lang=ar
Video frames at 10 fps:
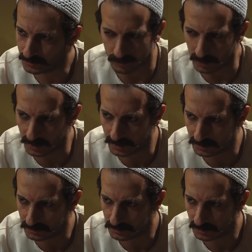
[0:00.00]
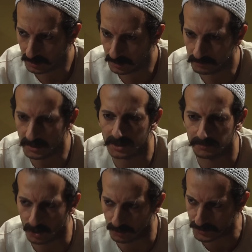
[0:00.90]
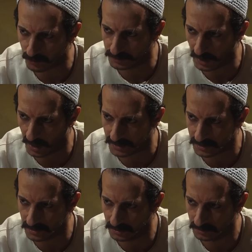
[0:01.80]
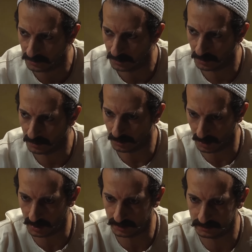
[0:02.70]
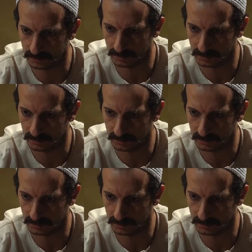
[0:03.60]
شو قلت؟ بدك تبيعه بسوق النحاسين؟ هات